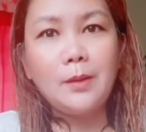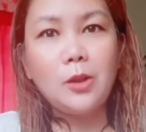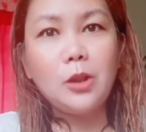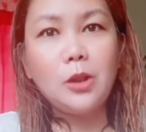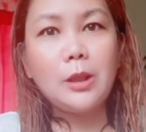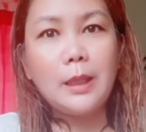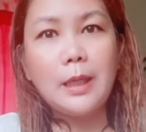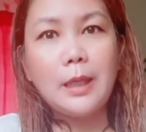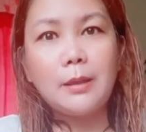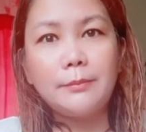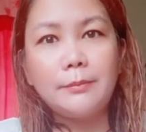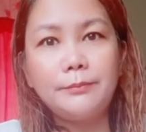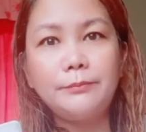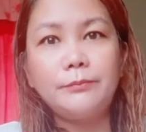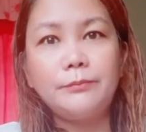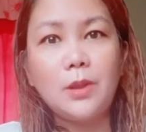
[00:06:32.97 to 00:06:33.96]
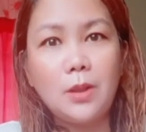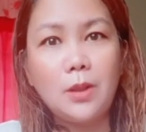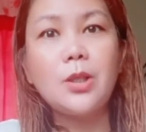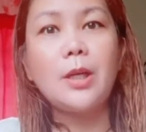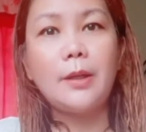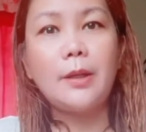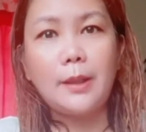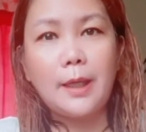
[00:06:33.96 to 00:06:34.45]
Yun nga lang.
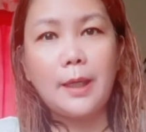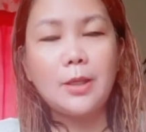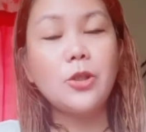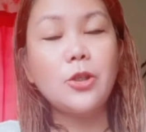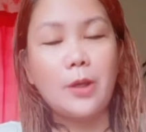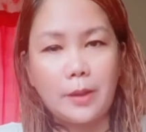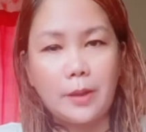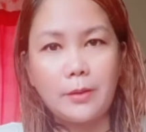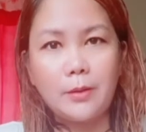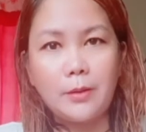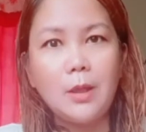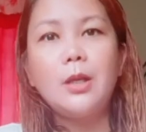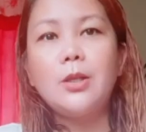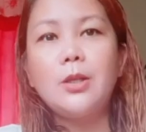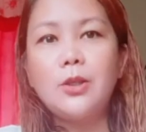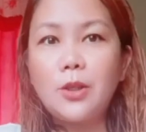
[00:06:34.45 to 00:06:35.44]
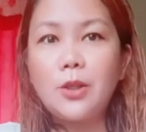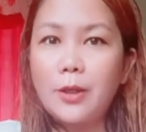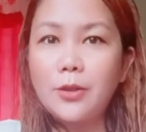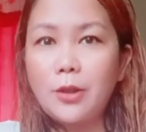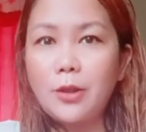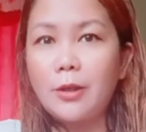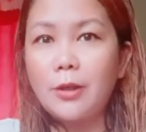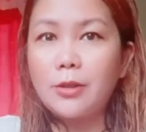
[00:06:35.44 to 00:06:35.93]
Share nga, share.
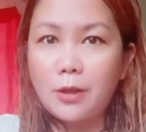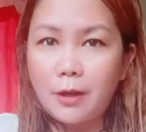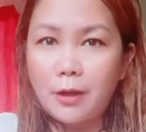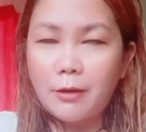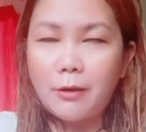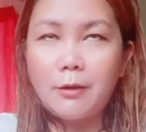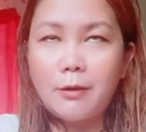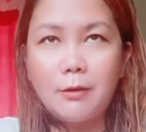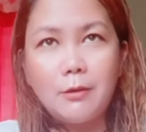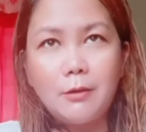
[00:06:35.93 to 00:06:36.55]
Share, share, share.